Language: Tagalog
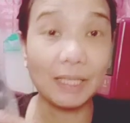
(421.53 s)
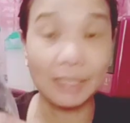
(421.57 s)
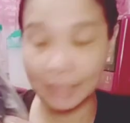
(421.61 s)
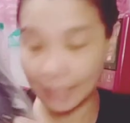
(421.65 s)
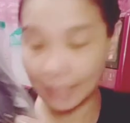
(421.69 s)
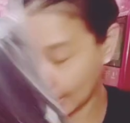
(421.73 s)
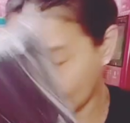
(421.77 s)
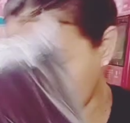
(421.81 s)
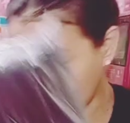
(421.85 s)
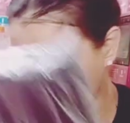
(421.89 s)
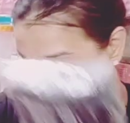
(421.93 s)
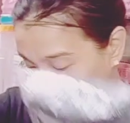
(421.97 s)

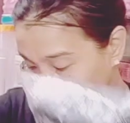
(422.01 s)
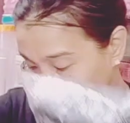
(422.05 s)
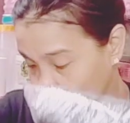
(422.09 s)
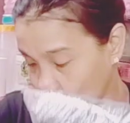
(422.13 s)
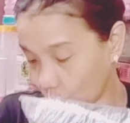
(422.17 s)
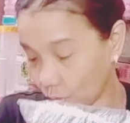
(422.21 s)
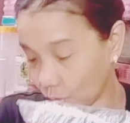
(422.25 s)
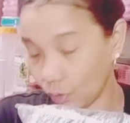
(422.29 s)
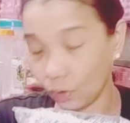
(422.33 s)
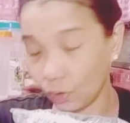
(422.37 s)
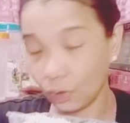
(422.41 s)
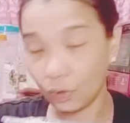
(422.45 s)
na ganito.
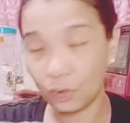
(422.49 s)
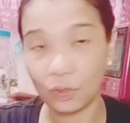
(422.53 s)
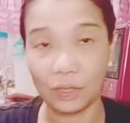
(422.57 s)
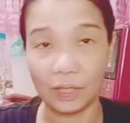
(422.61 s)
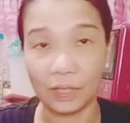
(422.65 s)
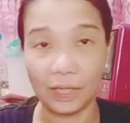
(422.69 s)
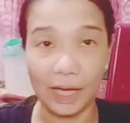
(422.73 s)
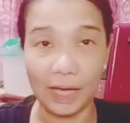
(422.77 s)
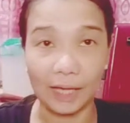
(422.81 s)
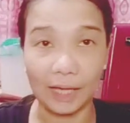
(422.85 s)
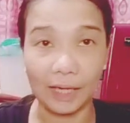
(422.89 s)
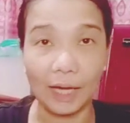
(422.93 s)

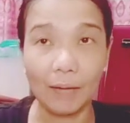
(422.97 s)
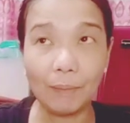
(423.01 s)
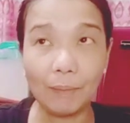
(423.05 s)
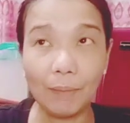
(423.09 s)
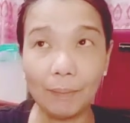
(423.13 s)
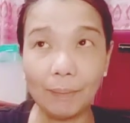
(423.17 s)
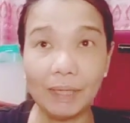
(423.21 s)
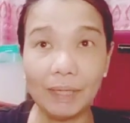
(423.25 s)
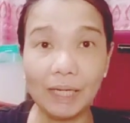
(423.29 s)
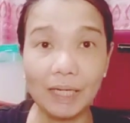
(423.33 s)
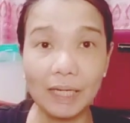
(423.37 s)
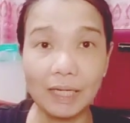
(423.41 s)
Yan. Ang
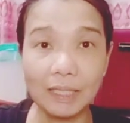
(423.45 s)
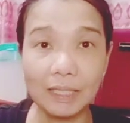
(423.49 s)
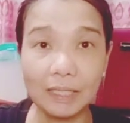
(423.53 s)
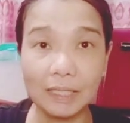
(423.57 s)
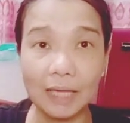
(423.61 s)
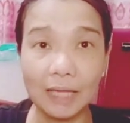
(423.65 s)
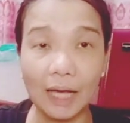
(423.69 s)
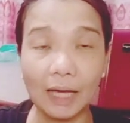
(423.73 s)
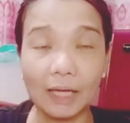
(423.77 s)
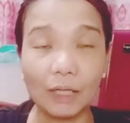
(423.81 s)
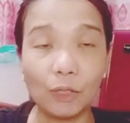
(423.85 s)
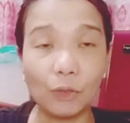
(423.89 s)
mabili kasi
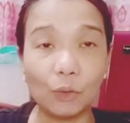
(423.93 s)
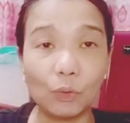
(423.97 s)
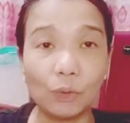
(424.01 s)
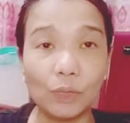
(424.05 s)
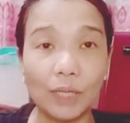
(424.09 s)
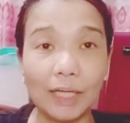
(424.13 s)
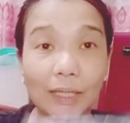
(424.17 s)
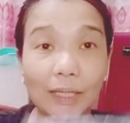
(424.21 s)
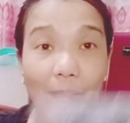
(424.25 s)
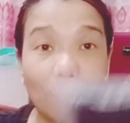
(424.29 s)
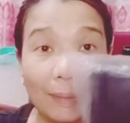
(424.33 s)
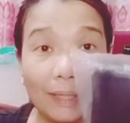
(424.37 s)
sa akin
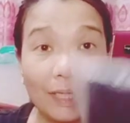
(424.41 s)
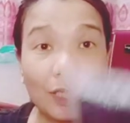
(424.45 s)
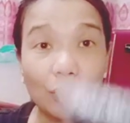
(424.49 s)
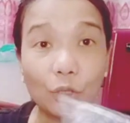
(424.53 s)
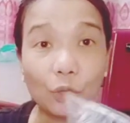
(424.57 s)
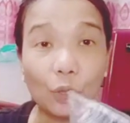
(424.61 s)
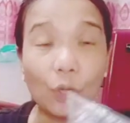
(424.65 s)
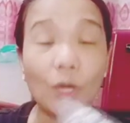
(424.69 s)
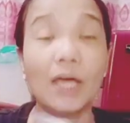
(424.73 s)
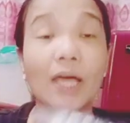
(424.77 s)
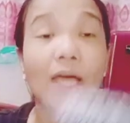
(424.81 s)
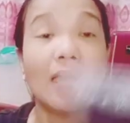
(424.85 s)
kulay naman
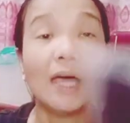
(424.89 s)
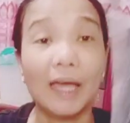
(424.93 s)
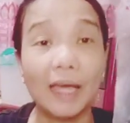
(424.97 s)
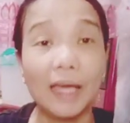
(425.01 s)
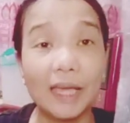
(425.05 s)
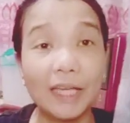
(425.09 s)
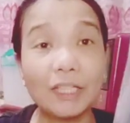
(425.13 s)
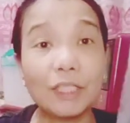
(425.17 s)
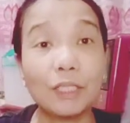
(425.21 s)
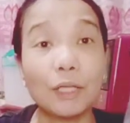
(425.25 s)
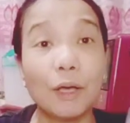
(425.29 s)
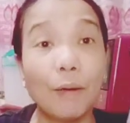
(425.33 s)
ito
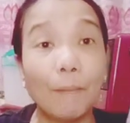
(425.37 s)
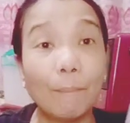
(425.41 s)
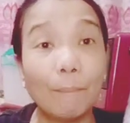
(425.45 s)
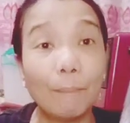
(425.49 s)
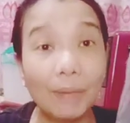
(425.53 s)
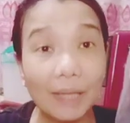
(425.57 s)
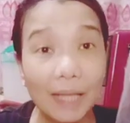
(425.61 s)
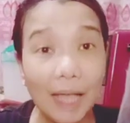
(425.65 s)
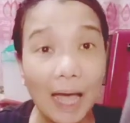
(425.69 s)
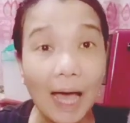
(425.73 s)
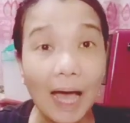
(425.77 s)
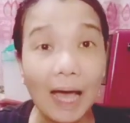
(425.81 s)
is
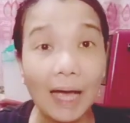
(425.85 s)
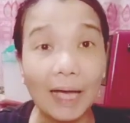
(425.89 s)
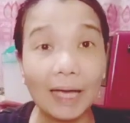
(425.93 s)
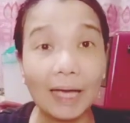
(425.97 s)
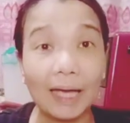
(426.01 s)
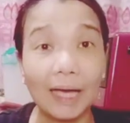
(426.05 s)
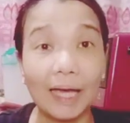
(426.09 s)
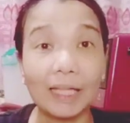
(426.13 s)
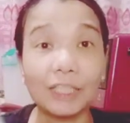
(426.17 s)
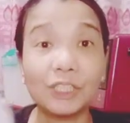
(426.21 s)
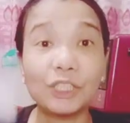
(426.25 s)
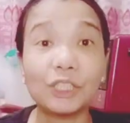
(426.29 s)
black
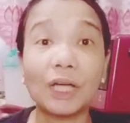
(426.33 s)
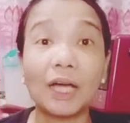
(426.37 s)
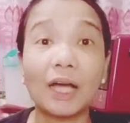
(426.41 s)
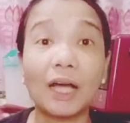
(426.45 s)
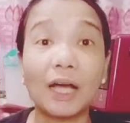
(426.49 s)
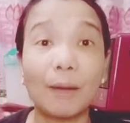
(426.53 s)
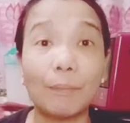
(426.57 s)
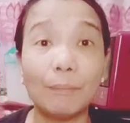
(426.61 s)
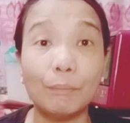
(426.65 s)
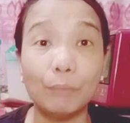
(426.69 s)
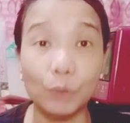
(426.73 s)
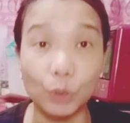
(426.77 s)
at
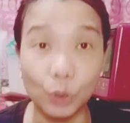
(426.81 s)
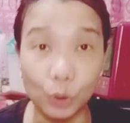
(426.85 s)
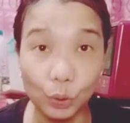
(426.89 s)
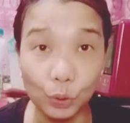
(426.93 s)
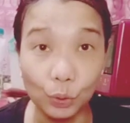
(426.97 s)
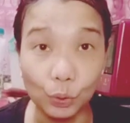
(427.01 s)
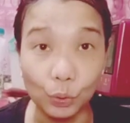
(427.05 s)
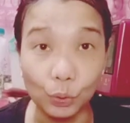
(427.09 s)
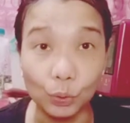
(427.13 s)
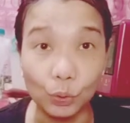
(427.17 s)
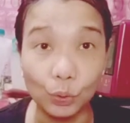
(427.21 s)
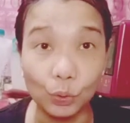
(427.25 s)
saka
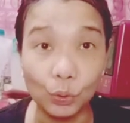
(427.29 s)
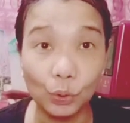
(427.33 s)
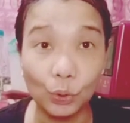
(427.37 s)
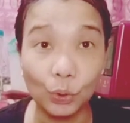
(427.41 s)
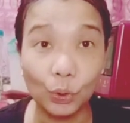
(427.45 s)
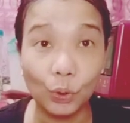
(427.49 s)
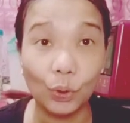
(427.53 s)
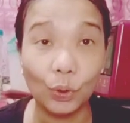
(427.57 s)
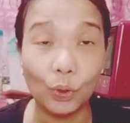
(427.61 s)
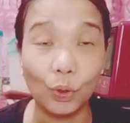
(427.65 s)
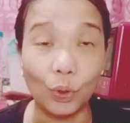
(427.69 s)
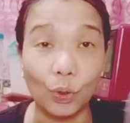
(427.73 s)
blue.
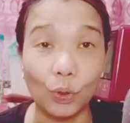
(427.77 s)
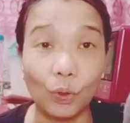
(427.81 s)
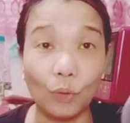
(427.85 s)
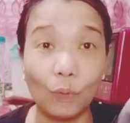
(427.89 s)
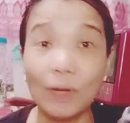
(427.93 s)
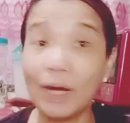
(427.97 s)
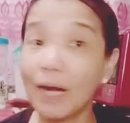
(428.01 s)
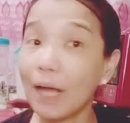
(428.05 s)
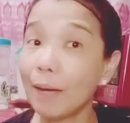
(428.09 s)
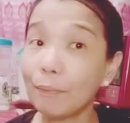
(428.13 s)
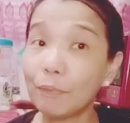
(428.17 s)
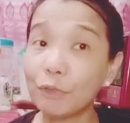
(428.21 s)
Oh,
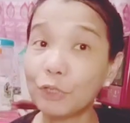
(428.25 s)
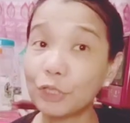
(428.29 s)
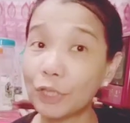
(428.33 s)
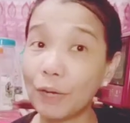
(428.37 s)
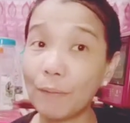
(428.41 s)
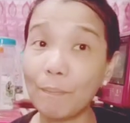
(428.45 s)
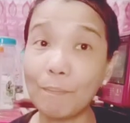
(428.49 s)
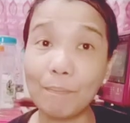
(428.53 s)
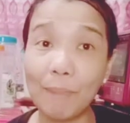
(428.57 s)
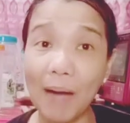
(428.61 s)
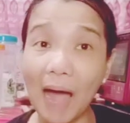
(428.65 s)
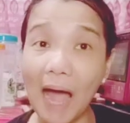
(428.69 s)
wala po
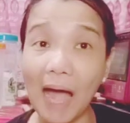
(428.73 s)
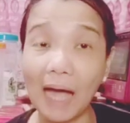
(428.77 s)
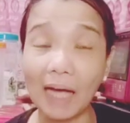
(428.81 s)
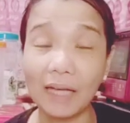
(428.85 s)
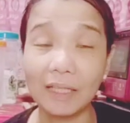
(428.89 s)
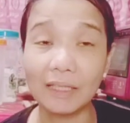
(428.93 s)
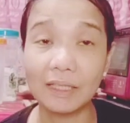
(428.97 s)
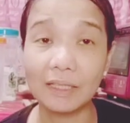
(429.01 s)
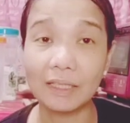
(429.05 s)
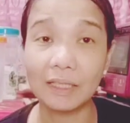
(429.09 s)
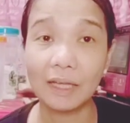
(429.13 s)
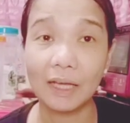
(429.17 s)
siyang
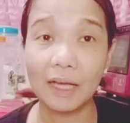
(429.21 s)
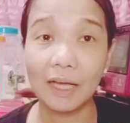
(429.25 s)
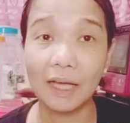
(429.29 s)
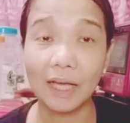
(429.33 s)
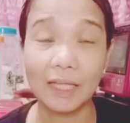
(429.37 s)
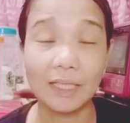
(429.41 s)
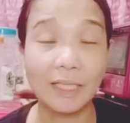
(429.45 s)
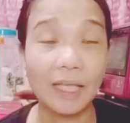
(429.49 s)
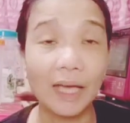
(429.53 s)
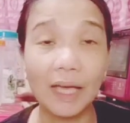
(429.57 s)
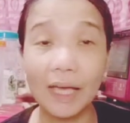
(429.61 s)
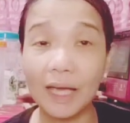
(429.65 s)
box.
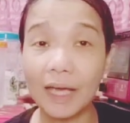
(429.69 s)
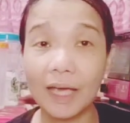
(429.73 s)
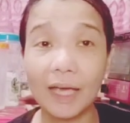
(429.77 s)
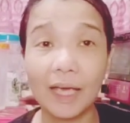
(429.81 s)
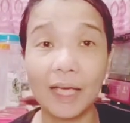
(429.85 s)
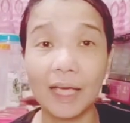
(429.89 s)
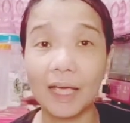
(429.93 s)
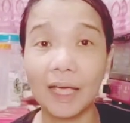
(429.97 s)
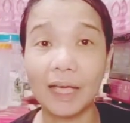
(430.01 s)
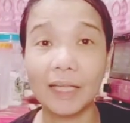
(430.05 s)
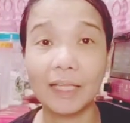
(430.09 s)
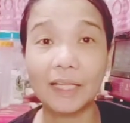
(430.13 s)
Kasi
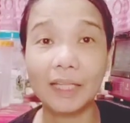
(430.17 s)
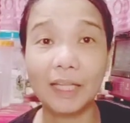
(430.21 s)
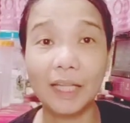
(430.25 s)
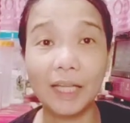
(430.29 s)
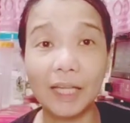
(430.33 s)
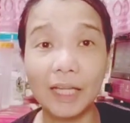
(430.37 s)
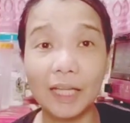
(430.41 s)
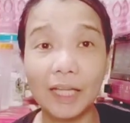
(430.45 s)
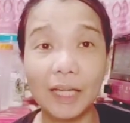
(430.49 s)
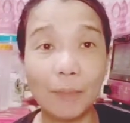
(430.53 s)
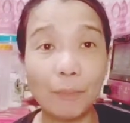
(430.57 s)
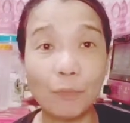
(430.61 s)

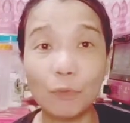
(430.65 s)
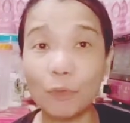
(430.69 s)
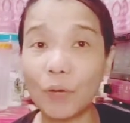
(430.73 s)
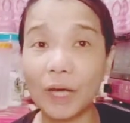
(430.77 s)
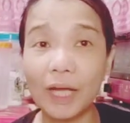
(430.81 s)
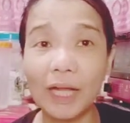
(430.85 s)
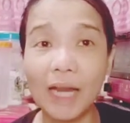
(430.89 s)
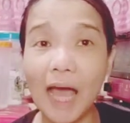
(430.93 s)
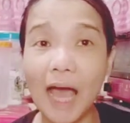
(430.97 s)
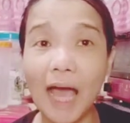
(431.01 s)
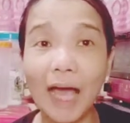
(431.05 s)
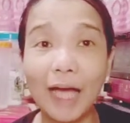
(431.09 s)
hindi na po
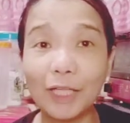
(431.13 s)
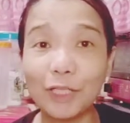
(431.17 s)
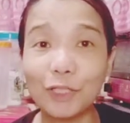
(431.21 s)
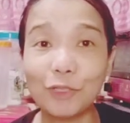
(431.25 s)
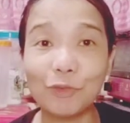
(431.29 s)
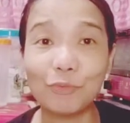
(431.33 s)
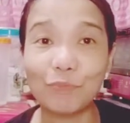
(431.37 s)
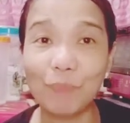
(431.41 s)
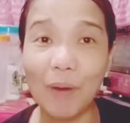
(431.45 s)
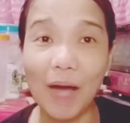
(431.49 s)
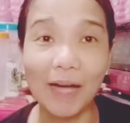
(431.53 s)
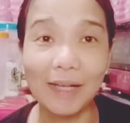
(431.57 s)
kailangan
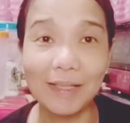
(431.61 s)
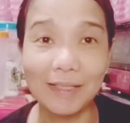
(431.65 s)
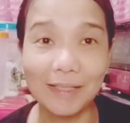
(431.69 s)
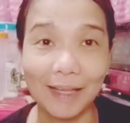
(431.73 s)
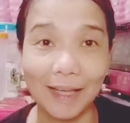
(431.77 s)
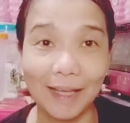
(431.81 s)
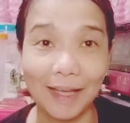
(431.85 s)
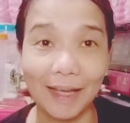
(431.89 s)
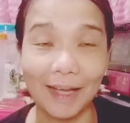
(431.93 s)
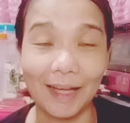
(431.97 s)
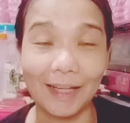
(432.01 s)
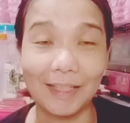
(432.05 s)
yung box
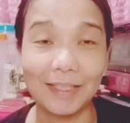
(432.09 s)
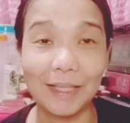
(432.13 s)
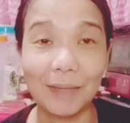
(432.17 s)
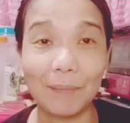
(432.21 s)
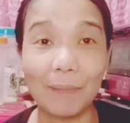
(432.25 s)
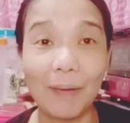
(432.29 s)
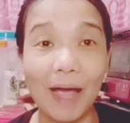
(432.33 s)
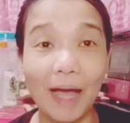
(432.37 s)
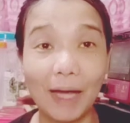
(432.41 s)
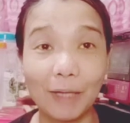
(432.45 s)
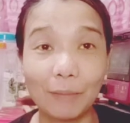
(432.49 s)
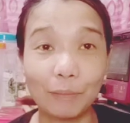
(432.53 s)
eh. Kasi
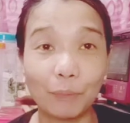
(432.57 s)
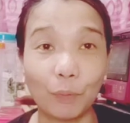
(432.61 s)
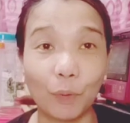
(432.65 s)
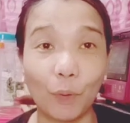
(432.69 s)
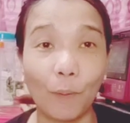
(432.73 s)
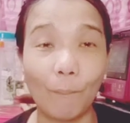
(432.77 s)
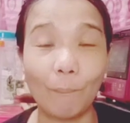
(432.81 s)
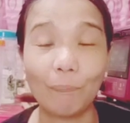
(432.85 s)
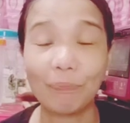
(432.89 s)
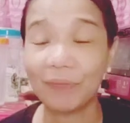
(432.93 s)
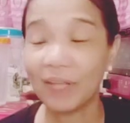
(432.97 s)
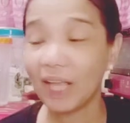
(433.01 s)
bakit
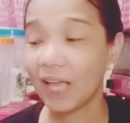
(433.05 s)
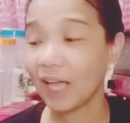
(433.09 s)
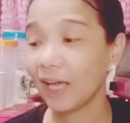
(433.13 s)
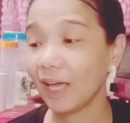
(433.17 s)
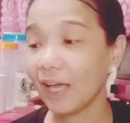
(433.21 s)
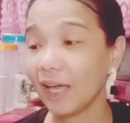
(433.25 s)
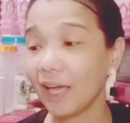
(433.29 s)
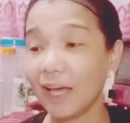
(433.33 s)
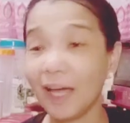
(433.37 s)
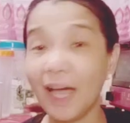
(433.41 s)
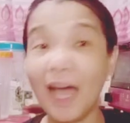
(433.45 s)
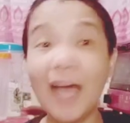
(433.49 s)
po?
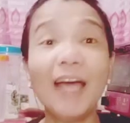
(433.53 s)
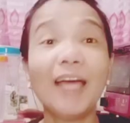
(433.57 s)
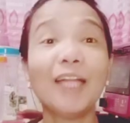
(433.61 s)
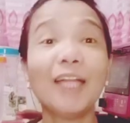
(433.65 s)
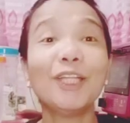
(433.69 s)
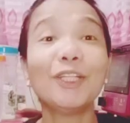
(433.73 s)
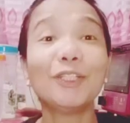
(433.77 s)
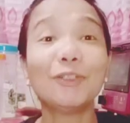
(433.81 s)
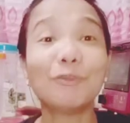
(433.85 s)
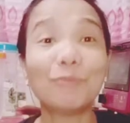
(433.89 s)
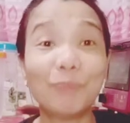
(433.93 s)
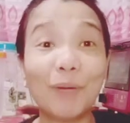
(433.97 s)
Eh,
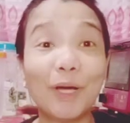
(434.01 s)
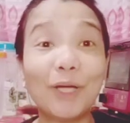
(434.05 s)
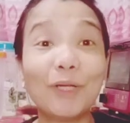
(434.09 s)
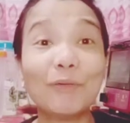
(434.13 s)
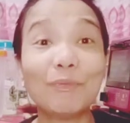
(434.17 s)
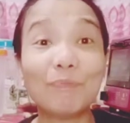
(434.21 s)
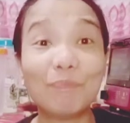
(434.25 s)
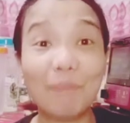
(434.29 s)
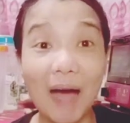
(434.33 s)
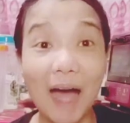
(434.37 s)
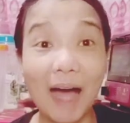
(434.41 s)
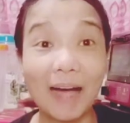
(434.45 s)
anin ba
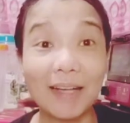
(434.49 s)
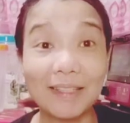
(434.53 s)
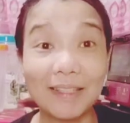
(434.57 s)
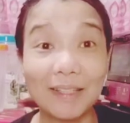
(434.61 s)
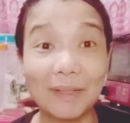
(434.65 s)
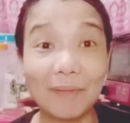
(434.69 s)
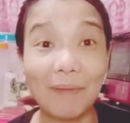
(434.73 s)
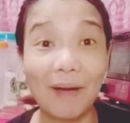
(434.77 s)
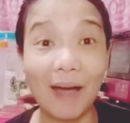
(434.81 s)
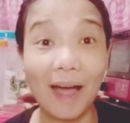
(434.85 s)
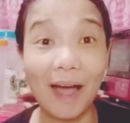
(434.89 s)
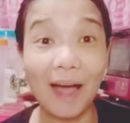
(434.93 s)
yung box,
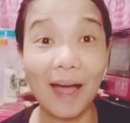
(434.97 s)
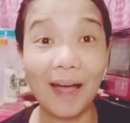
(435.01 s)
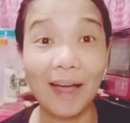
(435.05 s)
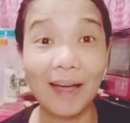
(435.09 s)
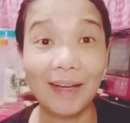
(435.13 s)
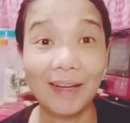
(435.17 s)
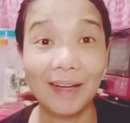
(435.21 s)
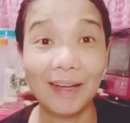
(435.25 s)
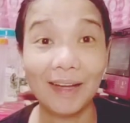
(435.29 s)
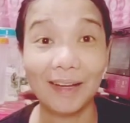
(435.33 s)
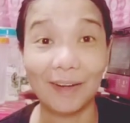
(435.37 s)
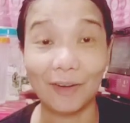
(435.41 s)
di ba?
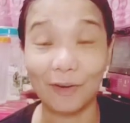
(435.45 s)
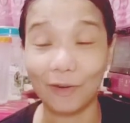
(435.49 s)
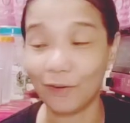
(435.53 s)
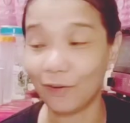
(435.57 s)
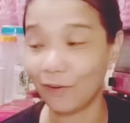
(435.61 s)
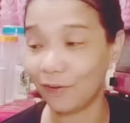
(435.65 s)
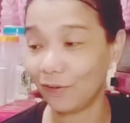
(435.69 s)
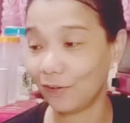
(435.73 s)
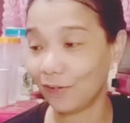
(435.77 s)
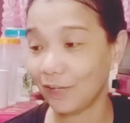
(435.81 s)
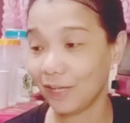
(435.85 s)
O, oh,